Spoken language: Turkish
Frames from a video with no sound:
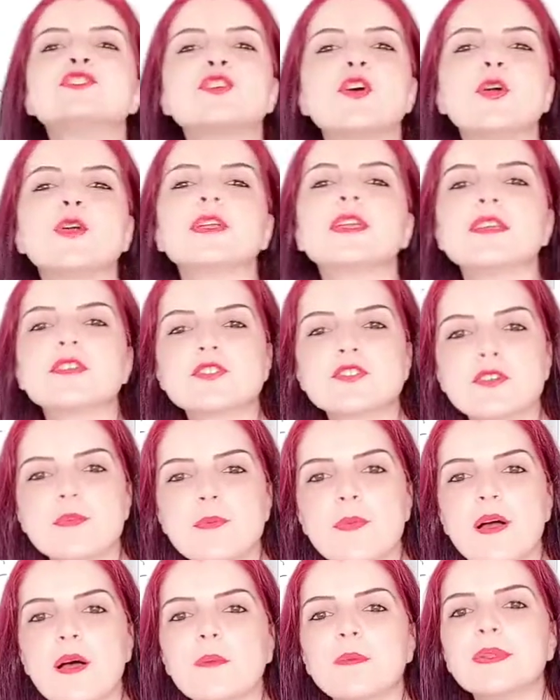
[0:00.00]
Turkish
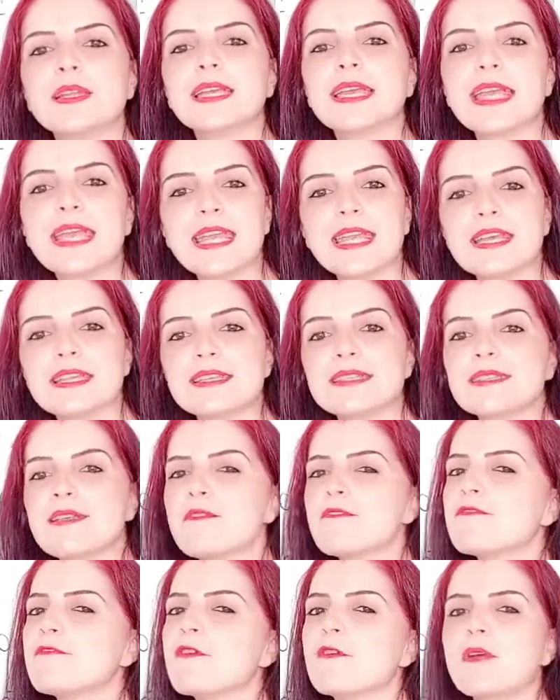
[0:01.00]
Republic is
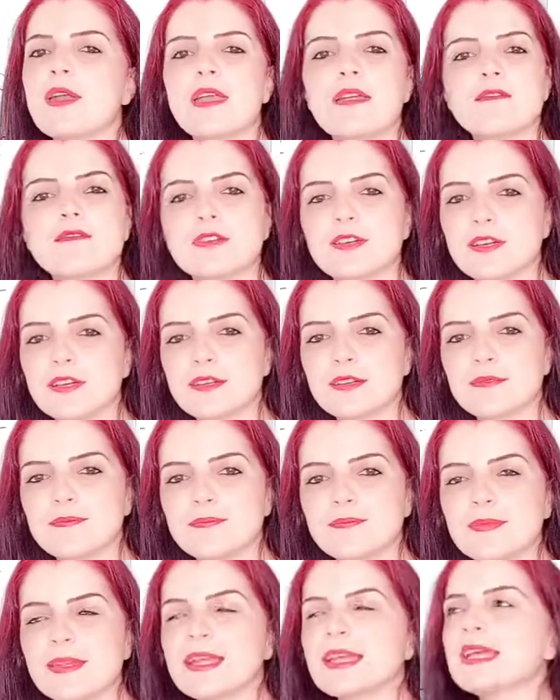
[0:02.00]
forever.
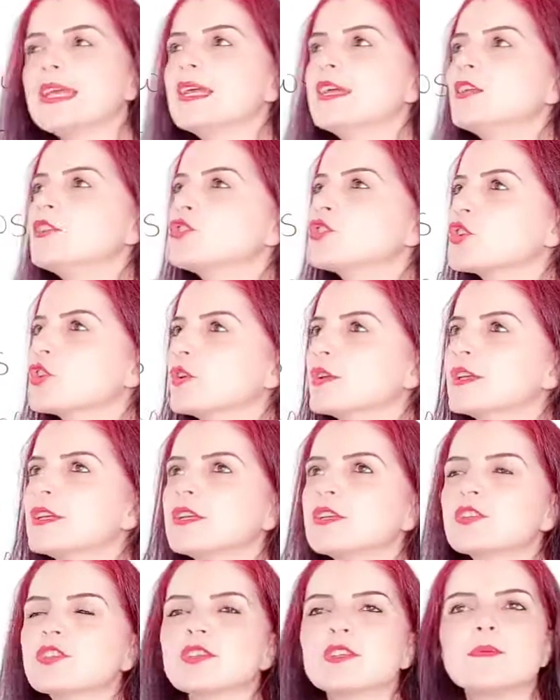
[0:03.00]

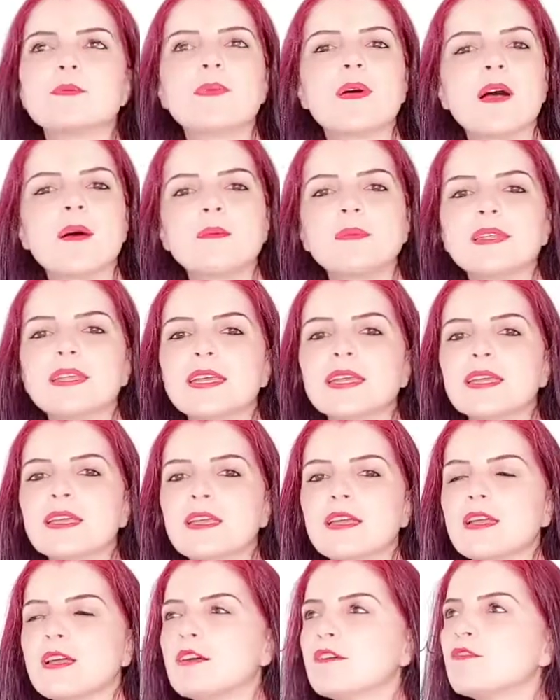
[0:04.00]
Turkish Republic
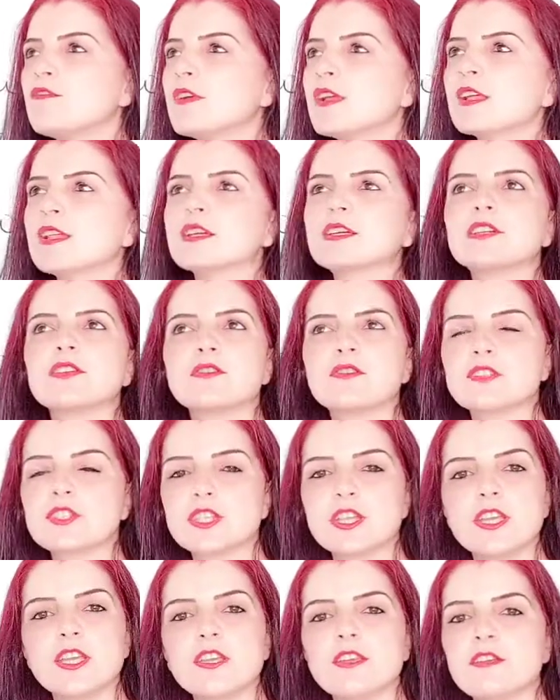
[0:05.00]
will
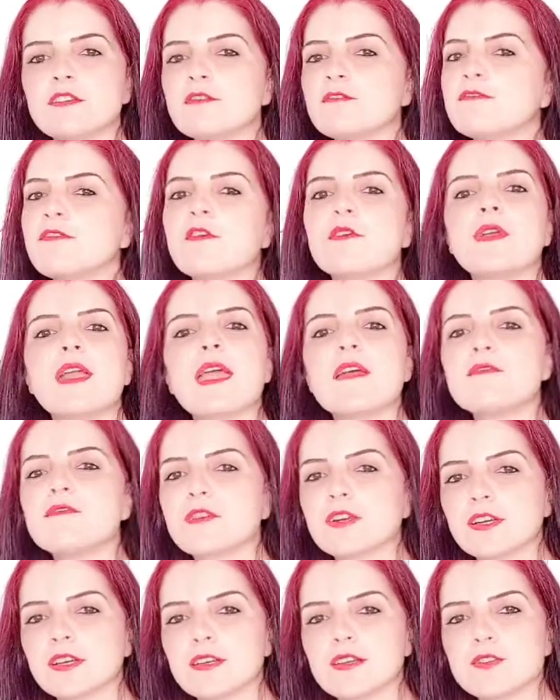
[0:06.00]
continue
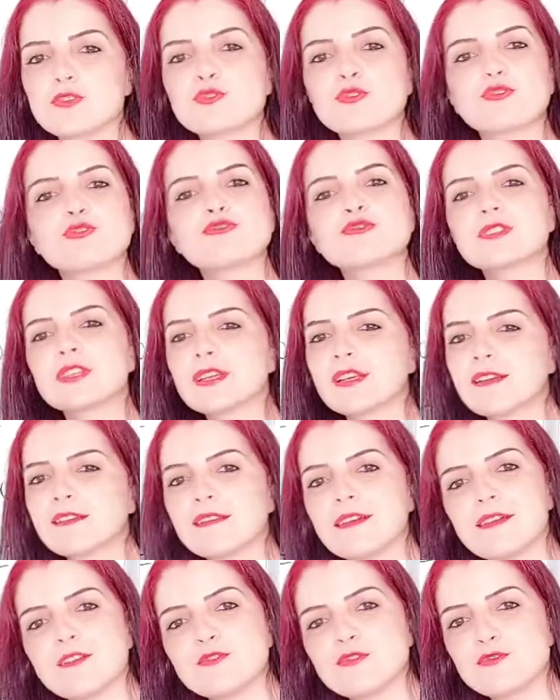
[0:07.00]
forever. Sonsuza
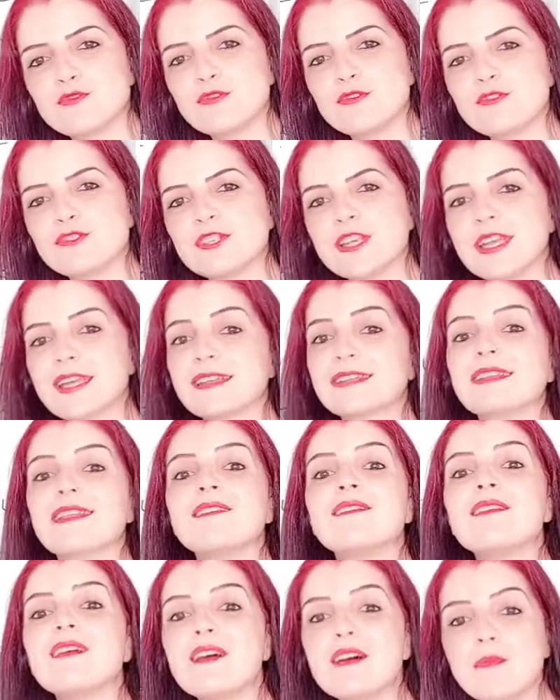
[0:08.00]
kadar sürecek,
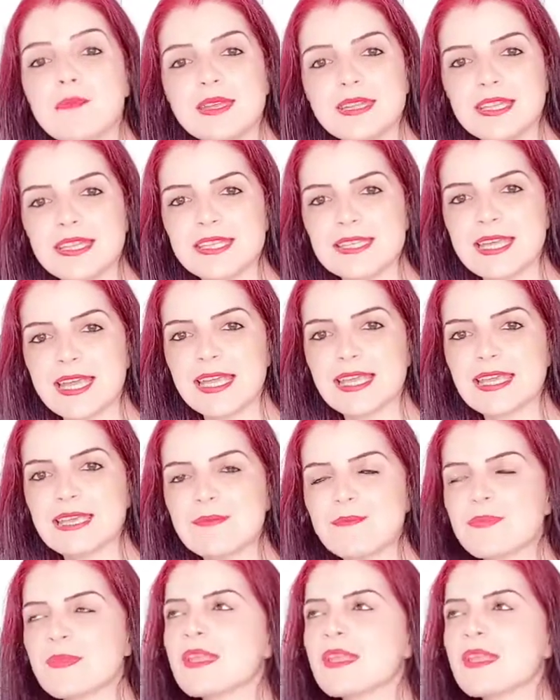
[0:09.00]
devam edecek.